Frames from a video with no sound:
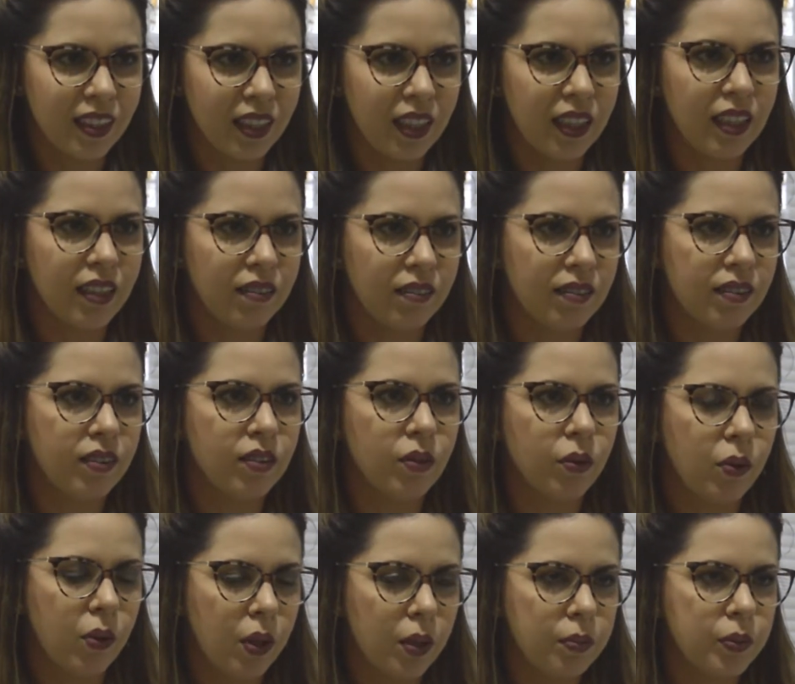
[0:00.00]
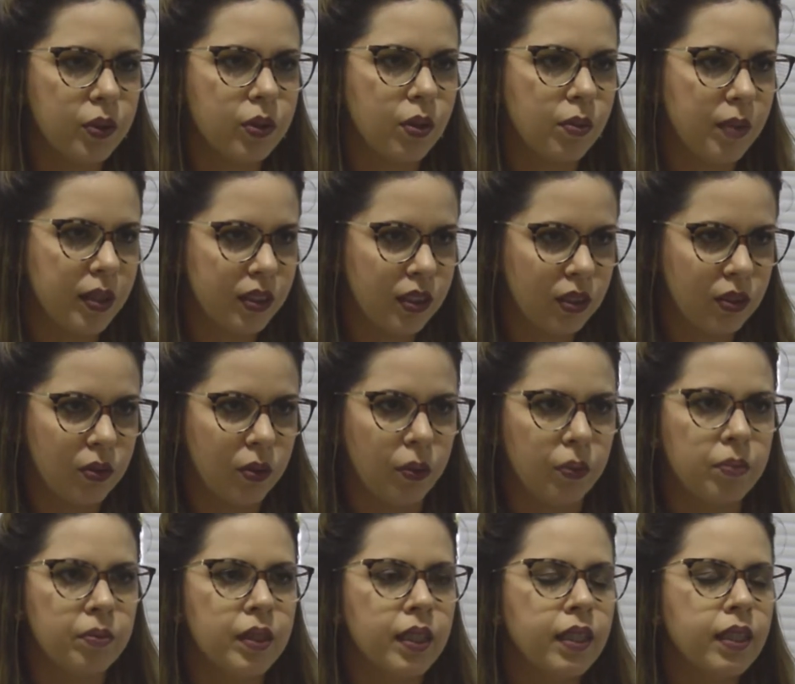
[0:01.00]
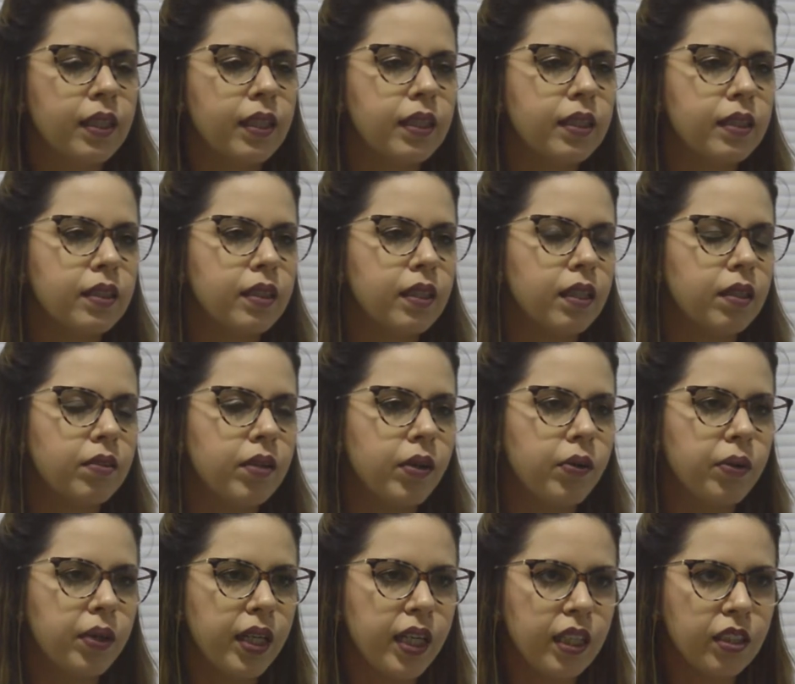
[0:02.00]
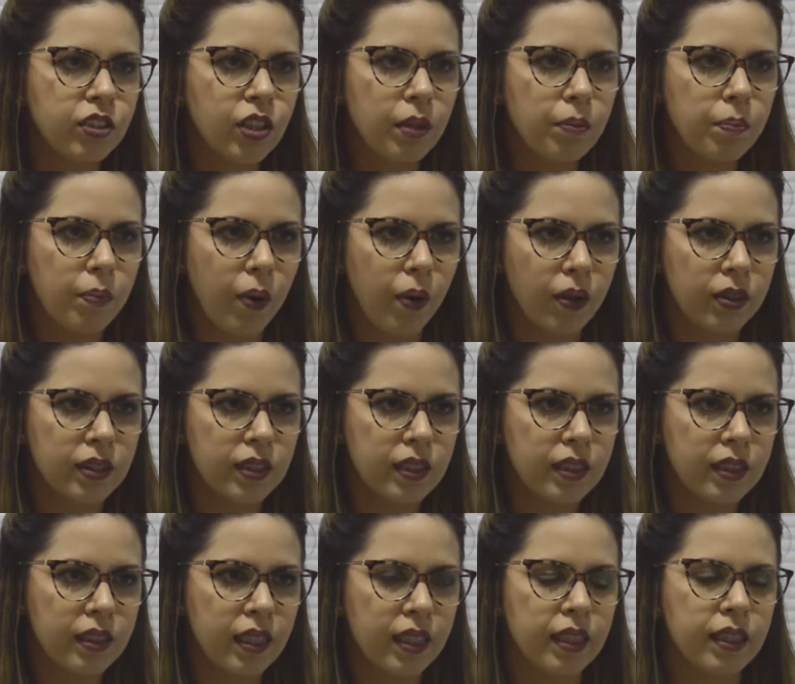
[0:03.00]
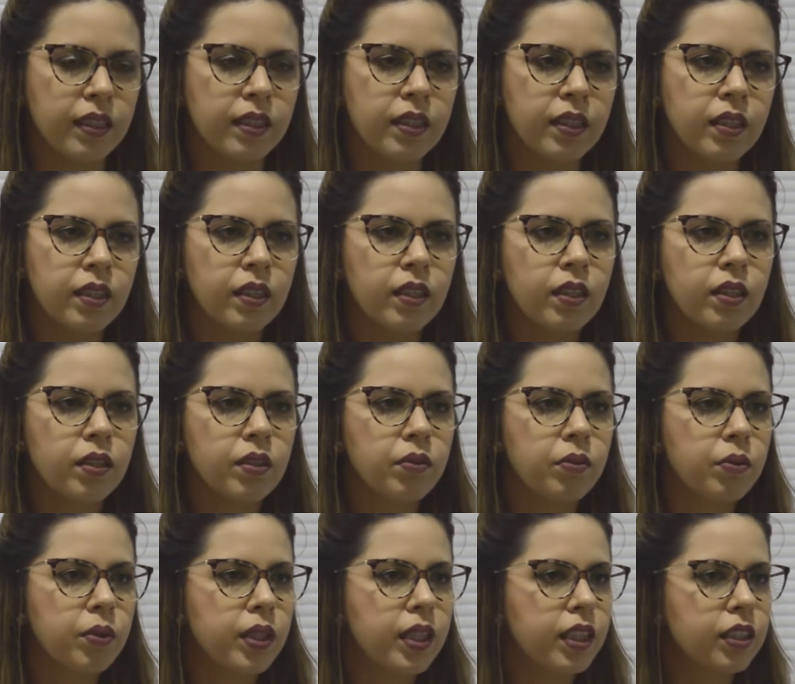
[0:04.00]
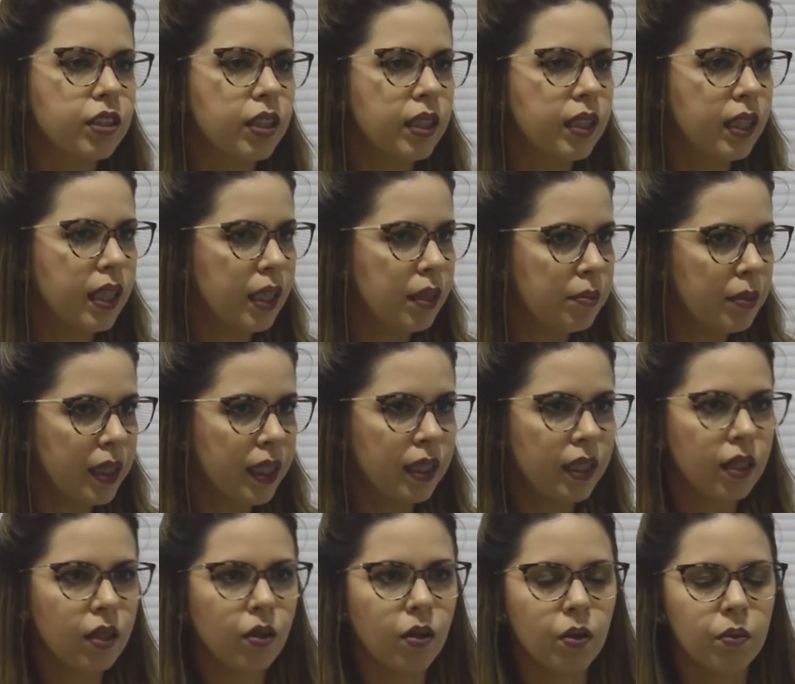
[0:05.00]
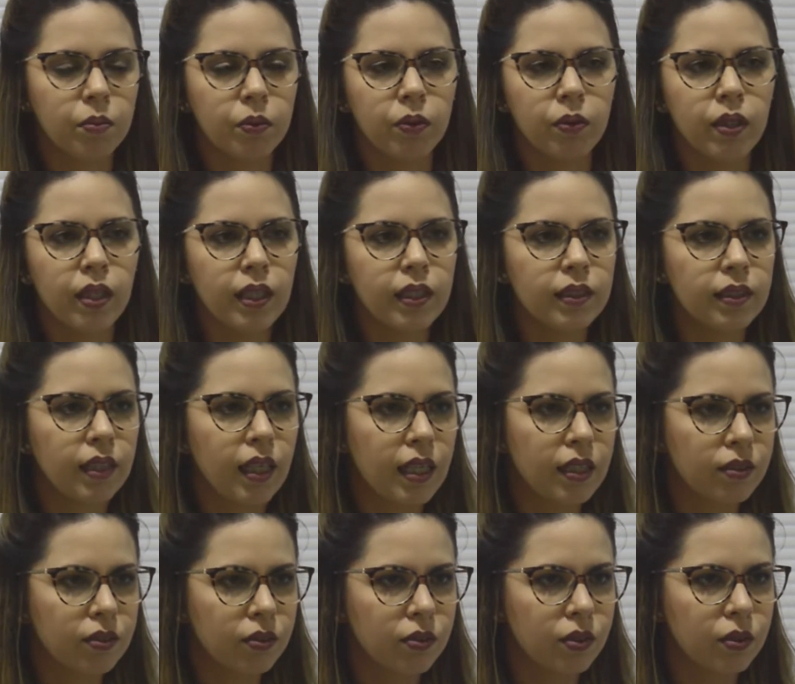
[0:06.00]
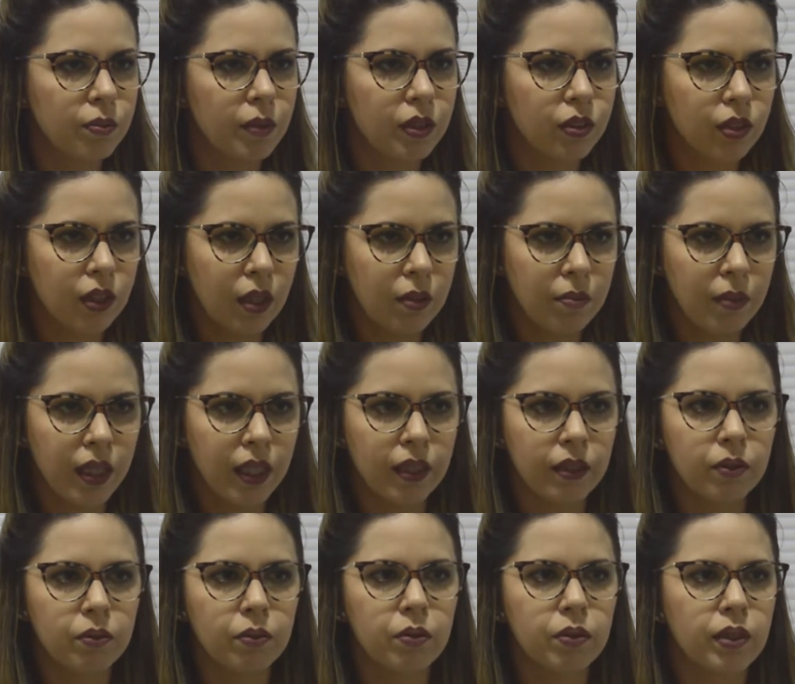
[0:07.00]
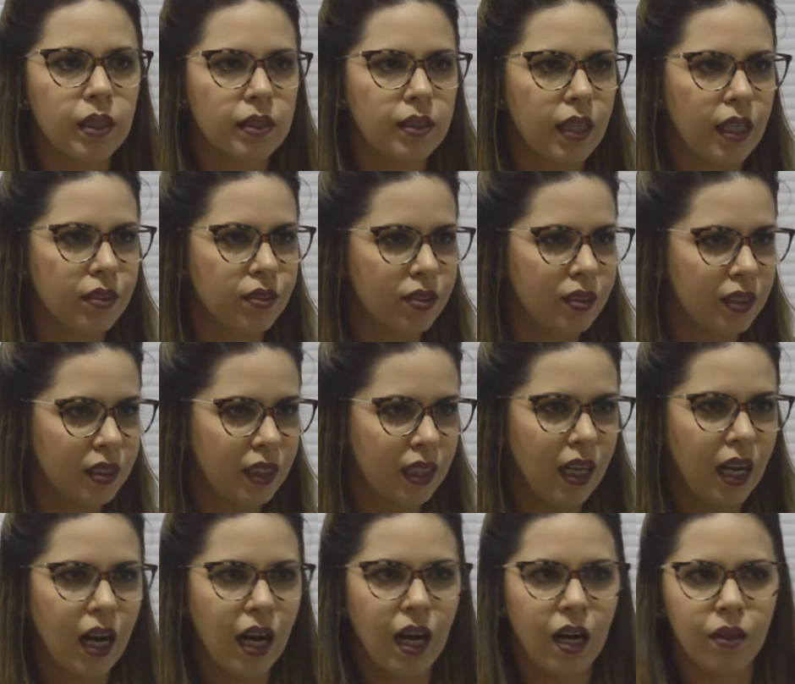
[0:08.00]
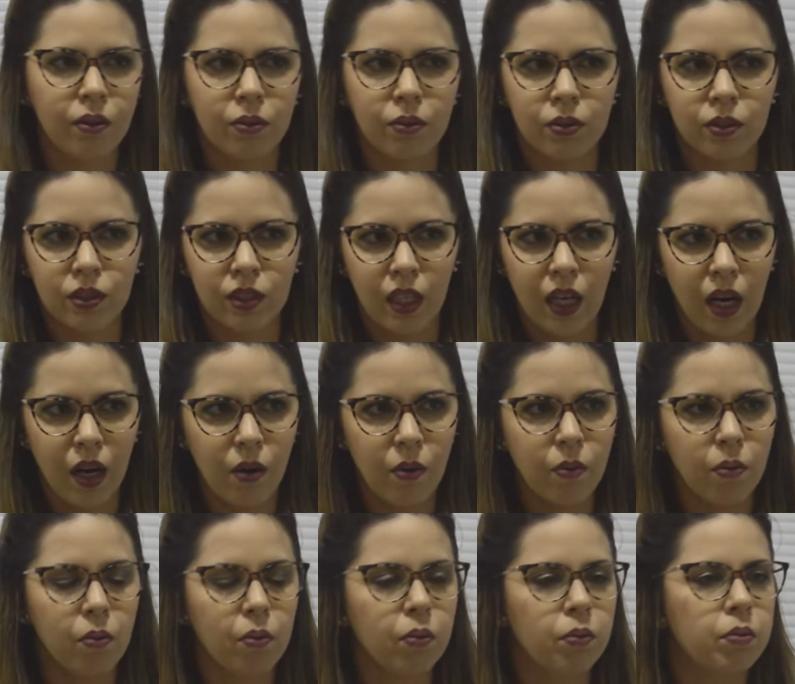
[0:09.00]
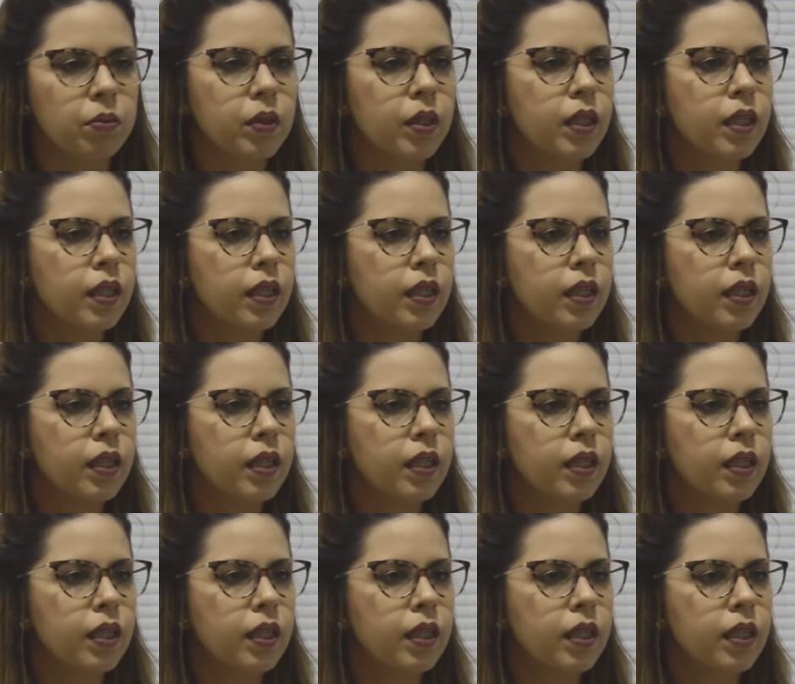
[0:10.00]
que o corpo somatizou. Então, a origem pode ser uma origem química, como excesso de medicamentos, excesso de cigarro, de álcool,